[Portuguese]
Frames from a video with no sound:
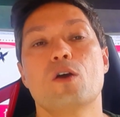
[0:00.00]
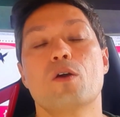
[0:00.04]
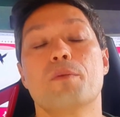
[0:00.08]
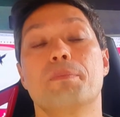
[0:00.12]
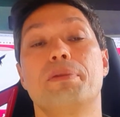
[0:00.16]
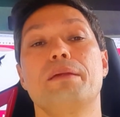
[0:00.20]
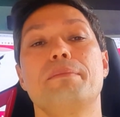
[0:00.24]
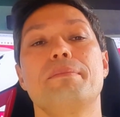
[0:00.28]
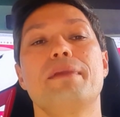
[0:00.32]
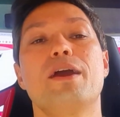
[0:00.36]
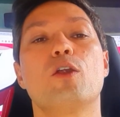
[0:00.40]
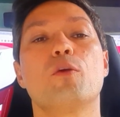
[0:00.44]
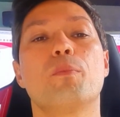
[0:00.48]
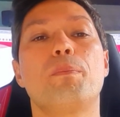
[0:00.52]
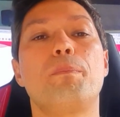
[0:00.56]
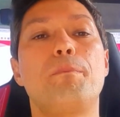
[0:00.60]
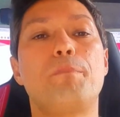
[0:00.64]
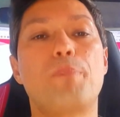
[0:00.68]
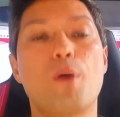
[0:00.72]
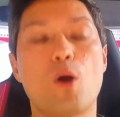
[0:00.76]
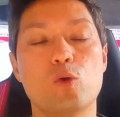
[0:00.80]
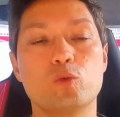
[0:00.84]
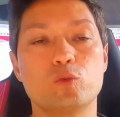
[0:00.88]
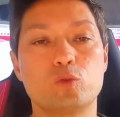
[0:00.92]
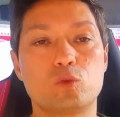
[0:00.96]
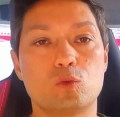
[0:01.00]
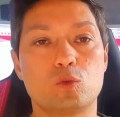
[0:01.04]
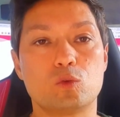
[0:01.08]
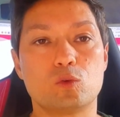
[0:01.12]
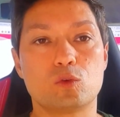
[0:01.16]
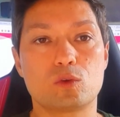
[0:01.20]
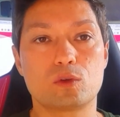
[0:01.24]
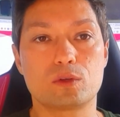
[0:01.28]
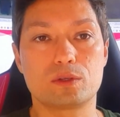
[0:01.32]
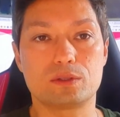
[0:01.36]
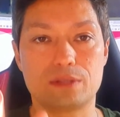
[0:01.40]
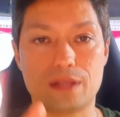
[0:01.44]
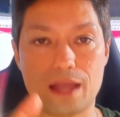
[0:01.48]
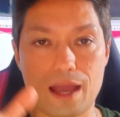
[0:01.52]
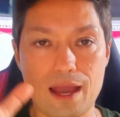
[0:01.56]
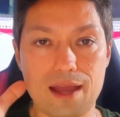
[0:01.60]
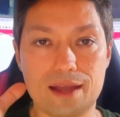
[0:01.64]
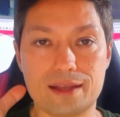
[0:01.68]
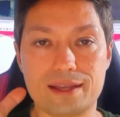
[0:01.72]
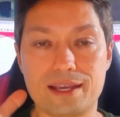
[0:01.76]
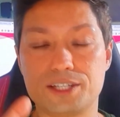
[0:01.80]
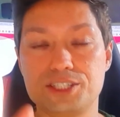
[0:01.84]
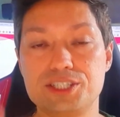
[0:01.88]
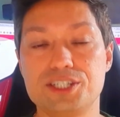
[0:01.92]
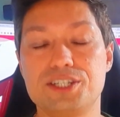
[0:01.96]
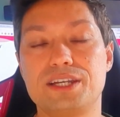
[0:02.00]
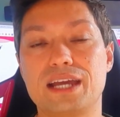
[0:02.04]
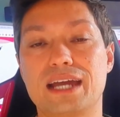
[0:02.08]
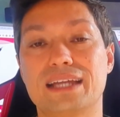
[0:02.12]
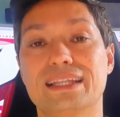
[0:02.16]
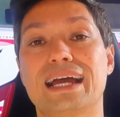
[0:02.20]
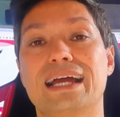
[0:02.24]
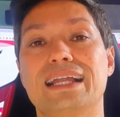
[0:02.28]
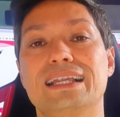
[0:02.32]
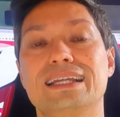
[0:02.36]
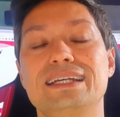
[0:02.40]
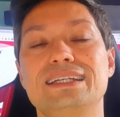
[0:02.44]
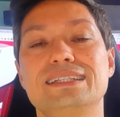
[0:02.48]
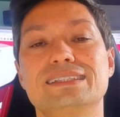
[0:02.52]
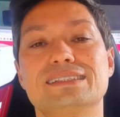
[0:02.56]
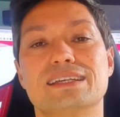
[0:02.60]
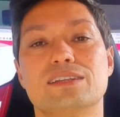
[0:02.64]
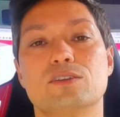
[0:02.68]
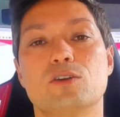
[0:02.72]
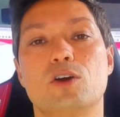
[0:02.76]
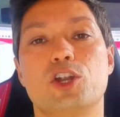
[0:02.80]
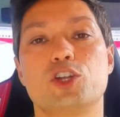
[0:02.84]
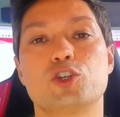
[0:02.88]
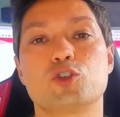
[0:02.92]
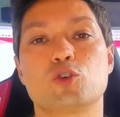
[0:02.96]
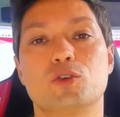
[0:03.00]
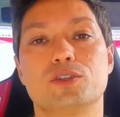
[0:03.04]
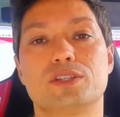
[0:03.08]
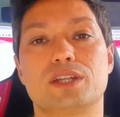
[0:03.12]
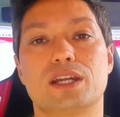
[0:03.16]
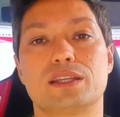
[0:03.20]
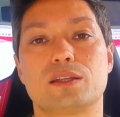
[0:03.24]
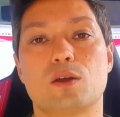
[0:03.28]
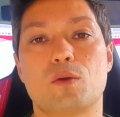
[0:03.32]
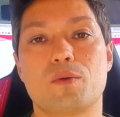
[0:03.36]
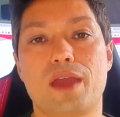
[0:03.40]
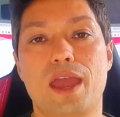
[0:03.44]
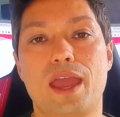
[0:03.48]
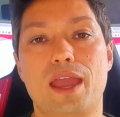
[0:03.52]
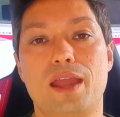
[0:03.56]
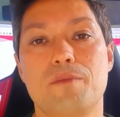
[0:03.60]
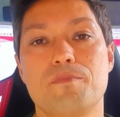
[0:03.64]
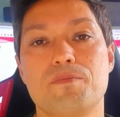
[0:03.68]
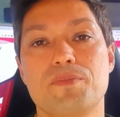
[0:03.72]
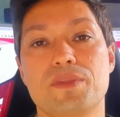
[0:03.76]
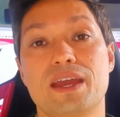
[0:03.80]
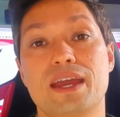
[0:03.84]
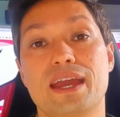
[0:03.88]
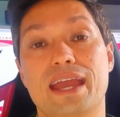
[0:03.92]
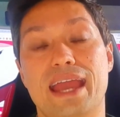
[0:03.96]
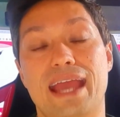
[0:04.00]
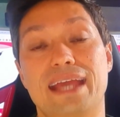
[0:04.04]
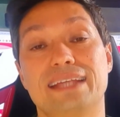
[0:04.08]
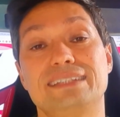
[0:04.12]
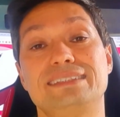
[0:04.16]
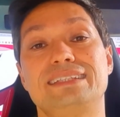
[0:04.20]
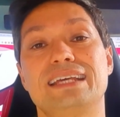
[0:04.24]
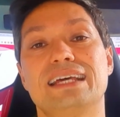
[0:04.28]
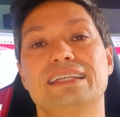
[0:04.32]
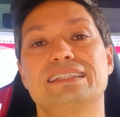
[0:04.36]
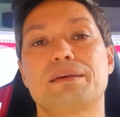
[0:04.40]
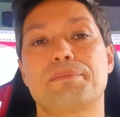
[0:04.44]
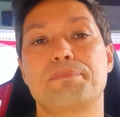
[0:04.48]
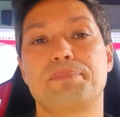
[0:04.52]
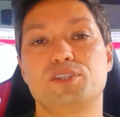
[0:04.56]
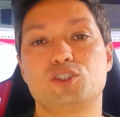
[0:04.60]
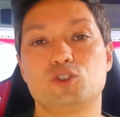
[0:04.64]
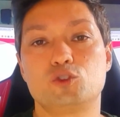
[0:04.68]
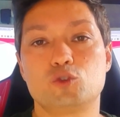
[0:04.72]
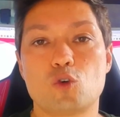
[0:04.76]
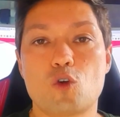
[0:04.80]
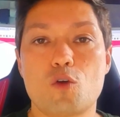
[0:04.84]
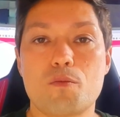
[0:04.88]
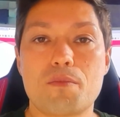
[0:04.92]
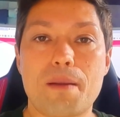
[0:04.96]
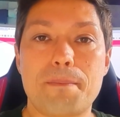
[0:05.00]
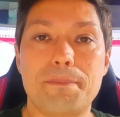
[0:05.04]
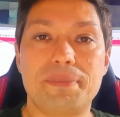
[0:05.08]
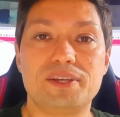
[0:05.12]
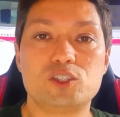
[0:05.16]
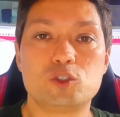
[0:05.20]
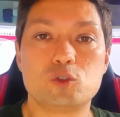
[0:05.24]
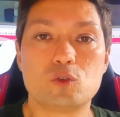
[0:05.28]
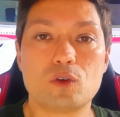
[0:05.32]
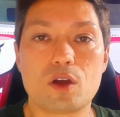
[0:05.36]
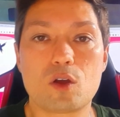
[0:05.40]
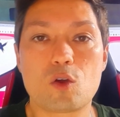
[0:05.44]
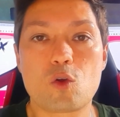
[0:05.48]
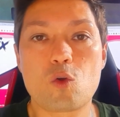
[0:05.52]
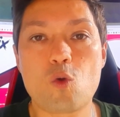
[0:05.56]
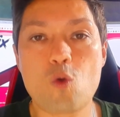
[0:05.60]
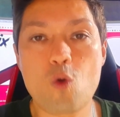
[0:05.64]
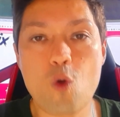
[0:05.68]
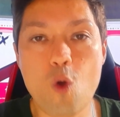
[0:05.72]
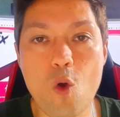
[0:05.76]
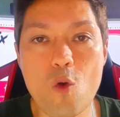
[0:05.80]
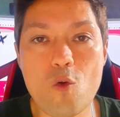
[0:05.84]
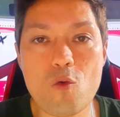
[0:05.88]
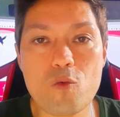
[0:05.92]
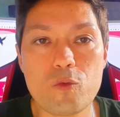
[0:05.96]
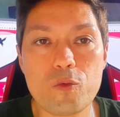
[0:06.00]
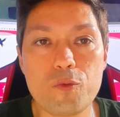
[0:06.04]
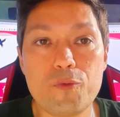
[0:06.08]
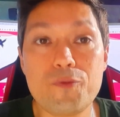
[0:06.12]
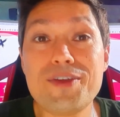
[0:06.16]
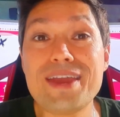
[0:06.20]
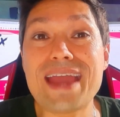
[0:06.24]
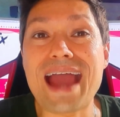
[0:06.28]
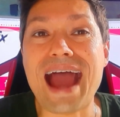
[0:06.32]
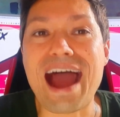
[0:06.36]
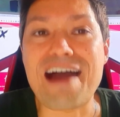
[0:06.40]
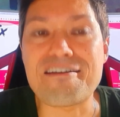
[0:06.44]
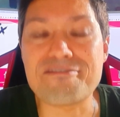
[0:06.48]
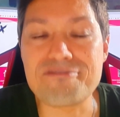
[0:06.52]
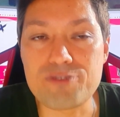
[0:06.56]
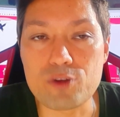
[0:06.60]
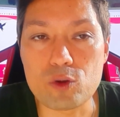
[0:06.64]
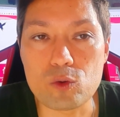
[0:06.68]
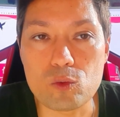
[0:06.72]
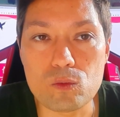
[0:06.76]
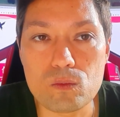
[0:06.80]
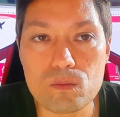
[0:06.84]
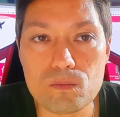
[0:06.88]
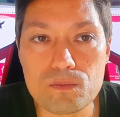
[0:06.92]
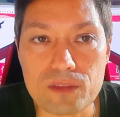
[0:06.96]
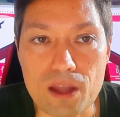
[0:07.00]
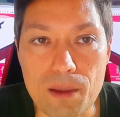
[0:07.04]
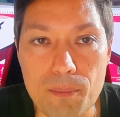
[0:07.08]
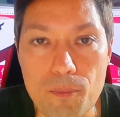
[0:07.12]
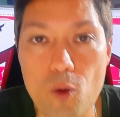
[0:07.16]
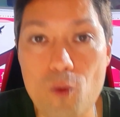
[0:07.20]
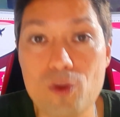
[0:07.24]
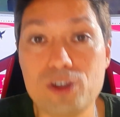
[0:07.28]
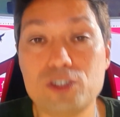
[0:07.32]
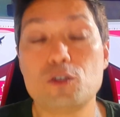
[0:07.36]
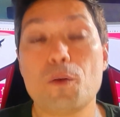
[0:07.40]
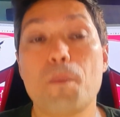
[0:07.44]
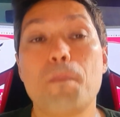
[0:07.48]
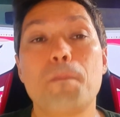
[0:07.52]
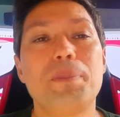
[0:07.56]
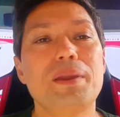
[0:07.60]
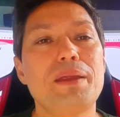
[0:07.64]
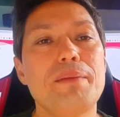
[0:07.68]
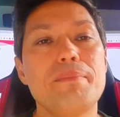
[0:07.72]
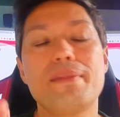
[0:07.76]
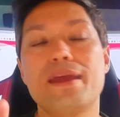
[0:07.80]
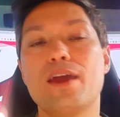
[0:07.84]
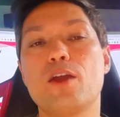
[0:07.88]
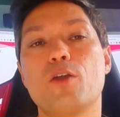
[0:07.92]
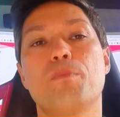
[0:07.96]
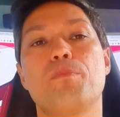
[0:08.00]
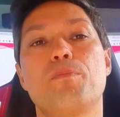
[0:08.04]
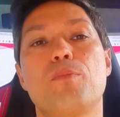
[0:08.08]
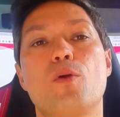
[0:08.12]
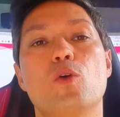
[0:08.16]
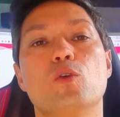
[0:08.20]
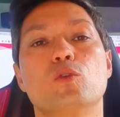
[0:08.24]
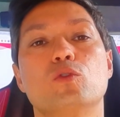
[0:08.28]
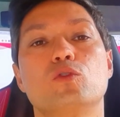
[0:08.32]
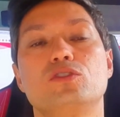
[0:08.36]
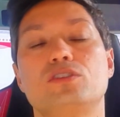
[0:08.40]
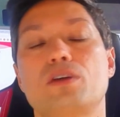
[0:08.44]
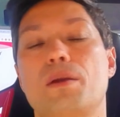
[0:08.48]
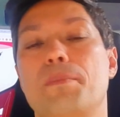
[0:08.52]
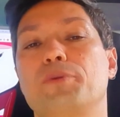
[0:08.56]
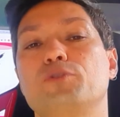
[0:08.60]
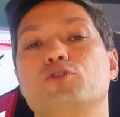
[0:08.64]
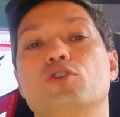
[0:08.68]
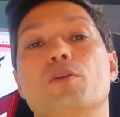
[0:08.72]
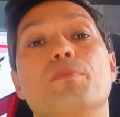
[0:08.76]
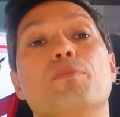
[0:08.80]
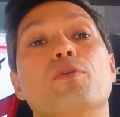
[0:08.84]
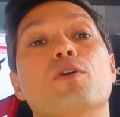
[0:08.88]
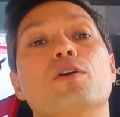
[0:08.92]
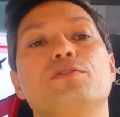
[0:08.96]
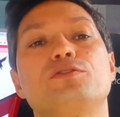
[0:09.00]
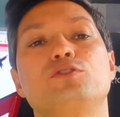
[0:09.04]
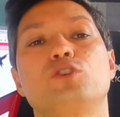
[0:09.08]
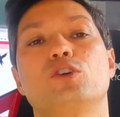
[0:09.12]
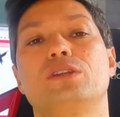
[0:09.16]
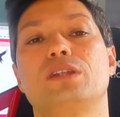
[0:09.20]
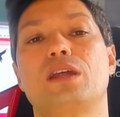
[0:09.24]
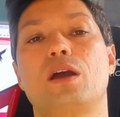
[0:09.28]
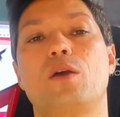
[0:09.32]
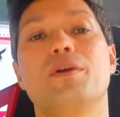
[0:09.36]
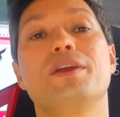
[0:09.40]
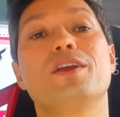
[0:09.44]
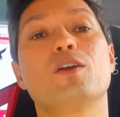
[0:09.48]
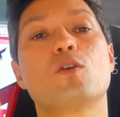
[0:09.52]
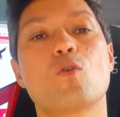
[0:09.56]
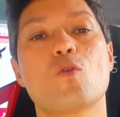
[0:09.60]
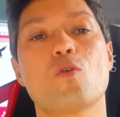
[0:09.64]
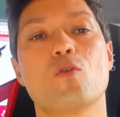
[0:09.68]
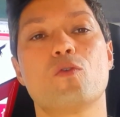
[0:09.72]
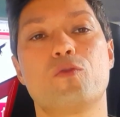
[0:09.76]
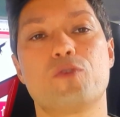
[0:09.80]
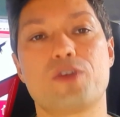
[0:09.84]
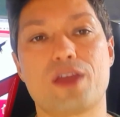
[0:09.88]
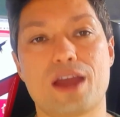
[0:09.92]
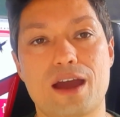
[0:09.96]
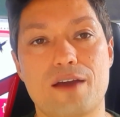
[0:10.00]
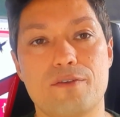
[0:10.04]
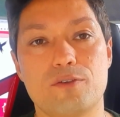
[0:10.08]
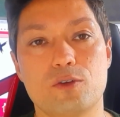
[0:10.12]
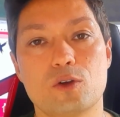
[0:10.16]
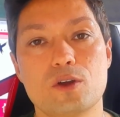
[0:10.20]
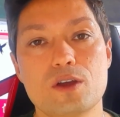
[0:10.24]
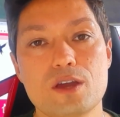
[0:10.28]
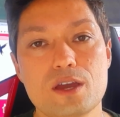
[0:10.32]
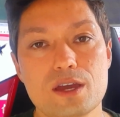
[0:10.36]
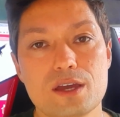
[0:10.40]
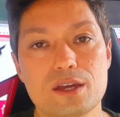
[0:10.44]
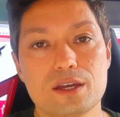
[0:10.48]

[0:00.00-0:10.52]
O primeiro ponto né, que a gente analisa na hora de contratar alguém é se essa pessoa é uma pessoa confiável, tá bom? Esse é o primeiro ponto, se é uma pessoa profissional e confiável.